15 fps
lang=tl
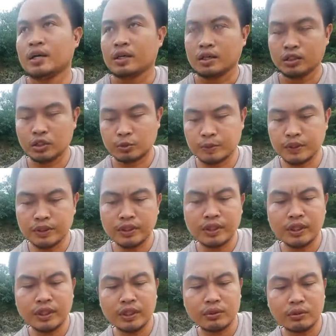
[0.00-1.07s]

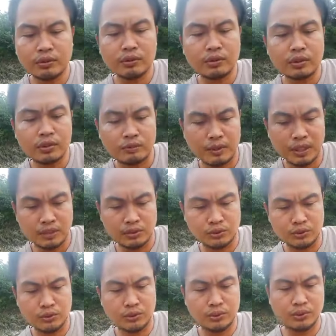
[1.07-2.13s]
Espiritu at mang
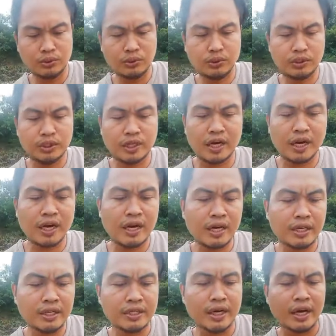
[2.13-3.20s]
surut
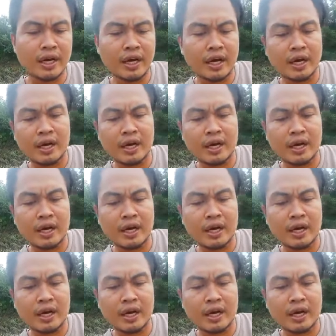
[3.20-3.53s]
kanya